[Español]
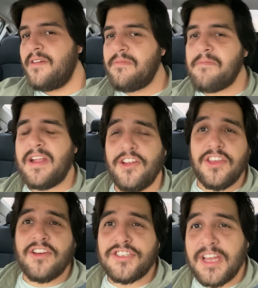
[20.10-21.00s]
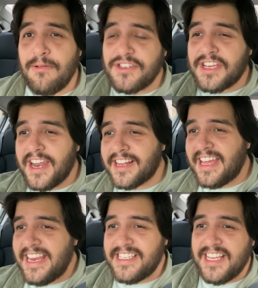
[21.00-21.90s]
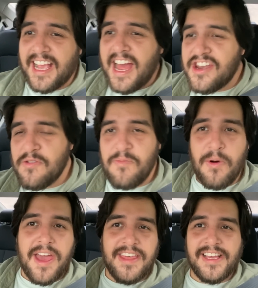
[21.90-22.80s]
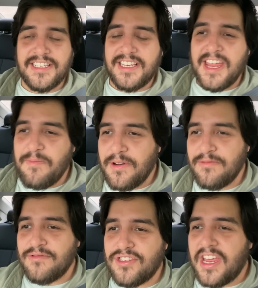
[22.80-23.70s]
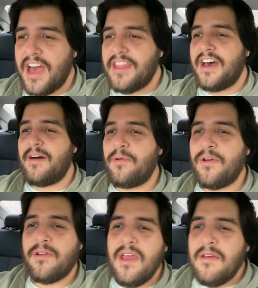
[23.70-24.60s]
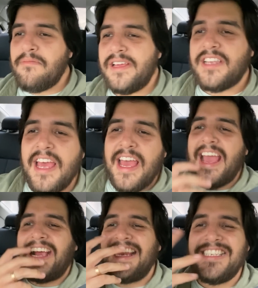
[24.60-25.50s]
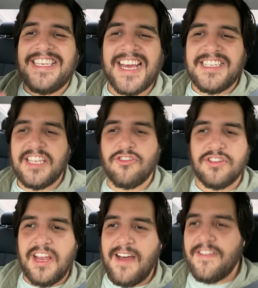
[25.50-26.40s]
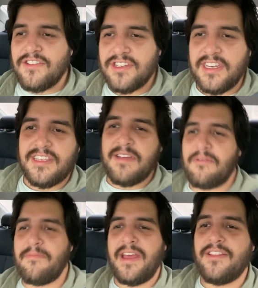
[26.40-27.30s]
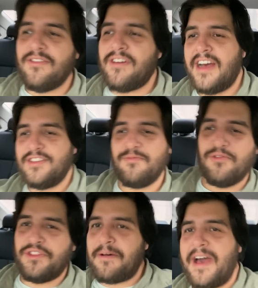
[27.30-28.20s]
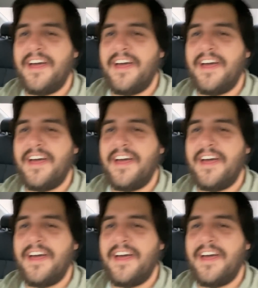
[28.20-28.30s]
Mi melodiosa voz característica no puede ser pronunciada por mis eclesiásticos labios en este momento. Ah, su puta...